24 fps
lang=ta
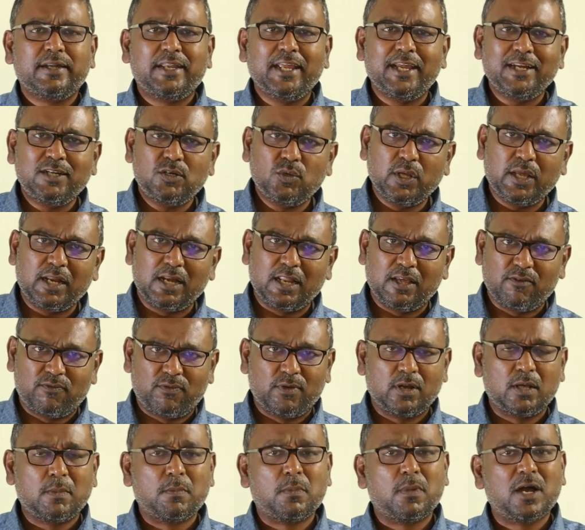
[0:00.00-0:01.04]
டே டு டே
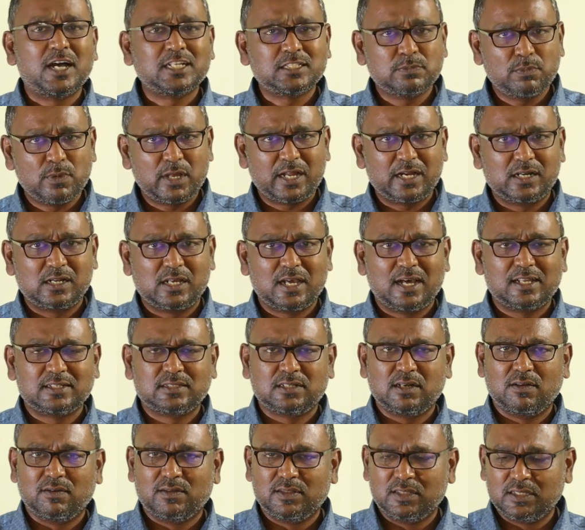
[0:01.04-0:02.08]
லைஃப்பில் மாஸ் மார்க்கெட்
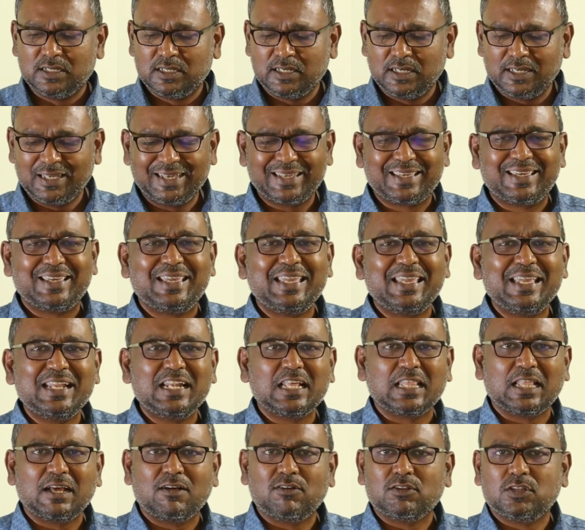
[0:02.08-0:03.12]
காசில் வந்து
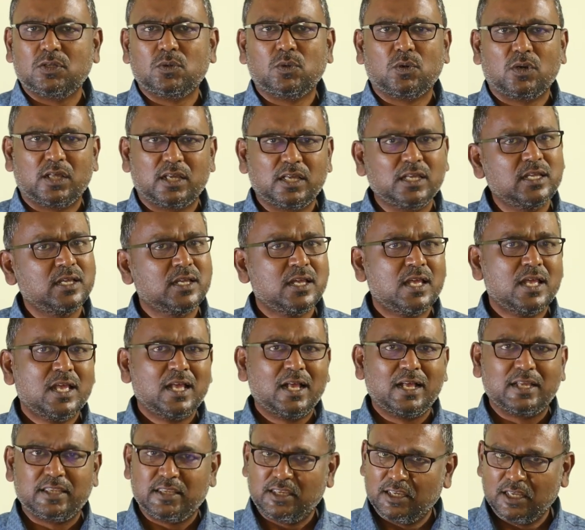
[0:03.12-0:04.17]
கீழே தான் வந்து உங்களுக்கு
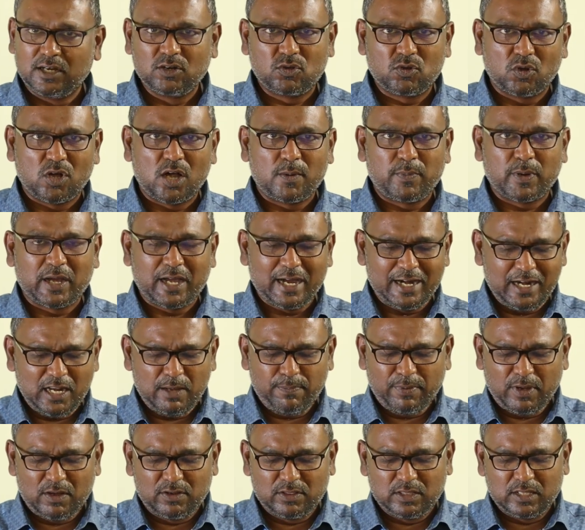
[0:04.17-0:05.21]
இருக்கும் அப்போ
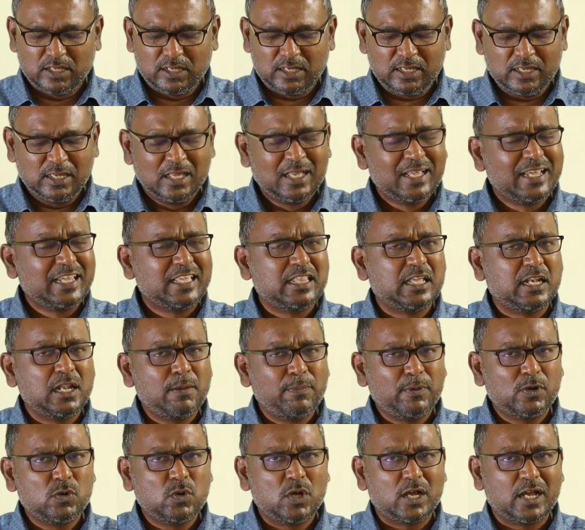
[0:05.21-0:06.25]
கண்டிப்பாக வந்து இது
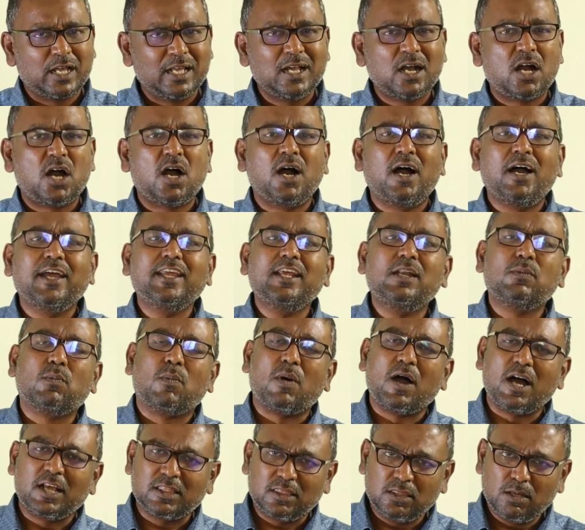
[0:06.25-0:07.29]
என்ன பண்ணுவாங்க ஆயில்
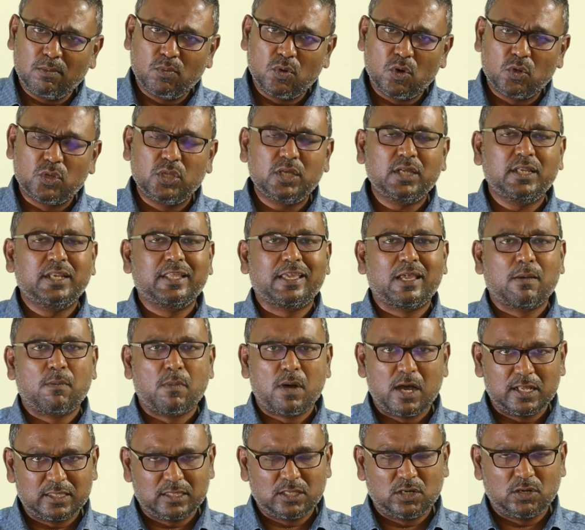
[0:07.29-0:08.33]
மாற்றும் போது நீங்கள்
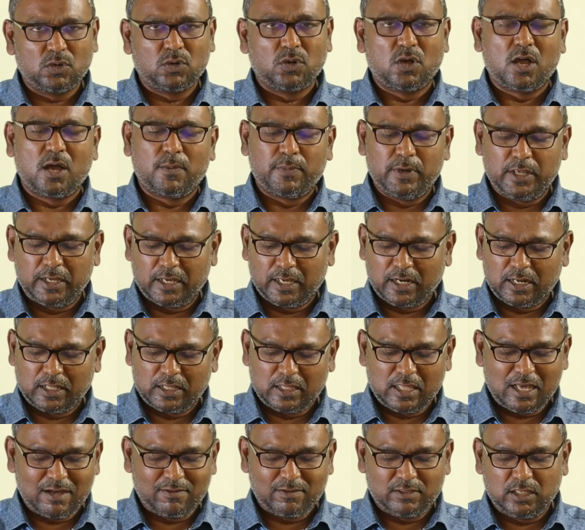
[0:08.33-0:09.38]
மாற்றணும்
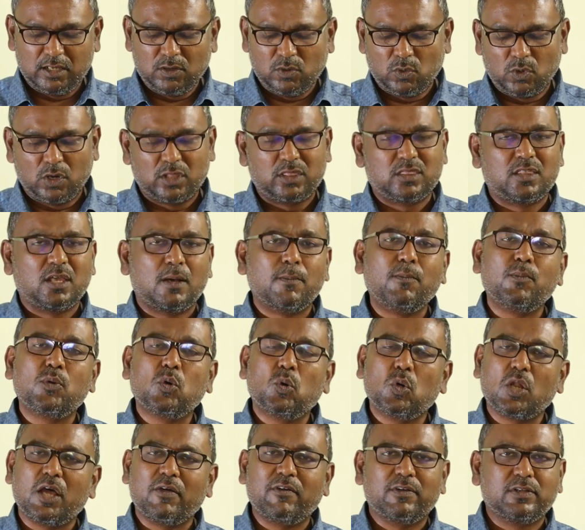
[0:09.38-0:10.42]
அப்படிங்கிறது தான் வந்து ஒரு தம்
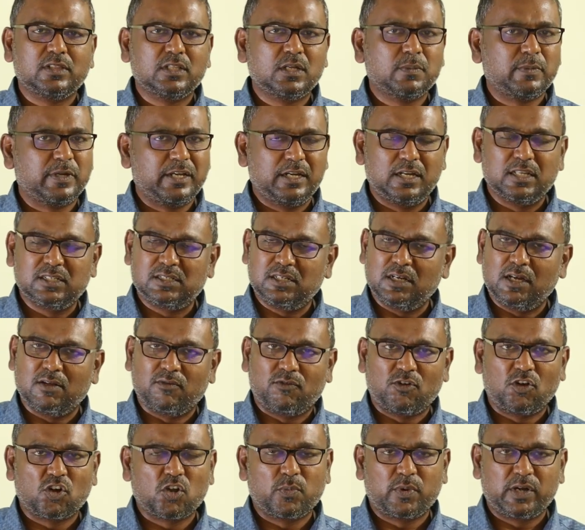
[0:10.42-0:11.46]
ரூலாகவே வந்து நம்ம
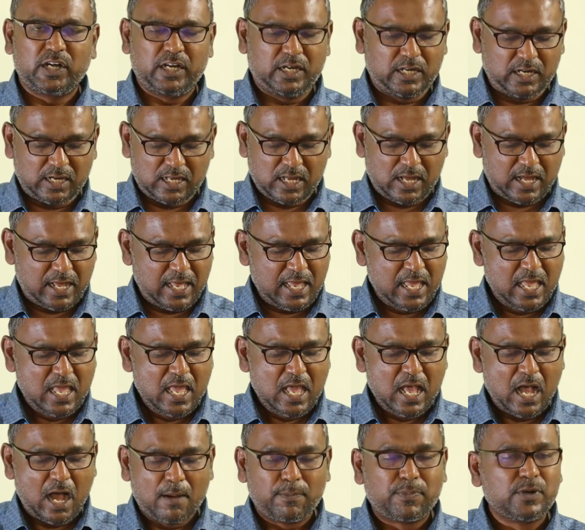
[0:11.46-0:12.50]
இண்டஸ்ட்ரியில் ஃபாலோ பண்ணிகிட்டு இருக்காங்க
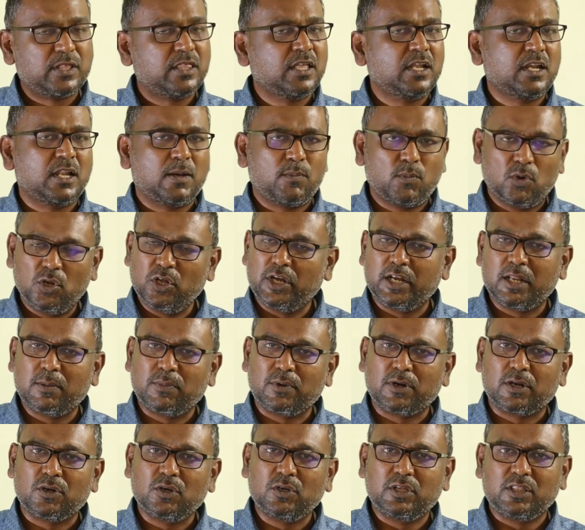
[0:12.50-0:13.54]
அப்படி தான் நம்மளும் என்ன
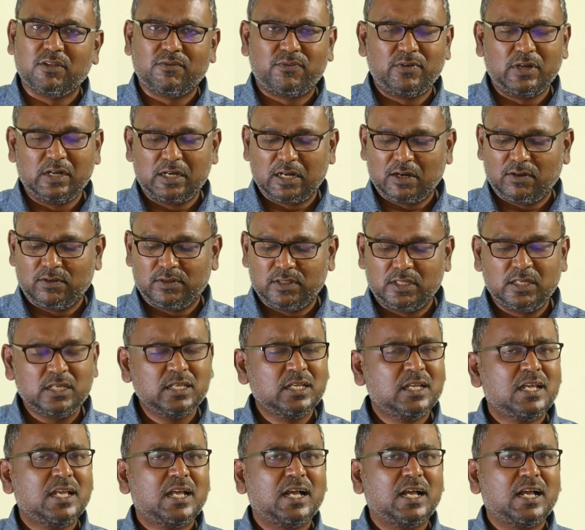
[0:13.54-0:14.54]
பண்ணணும் இந்த ஃபில்டரை வந்து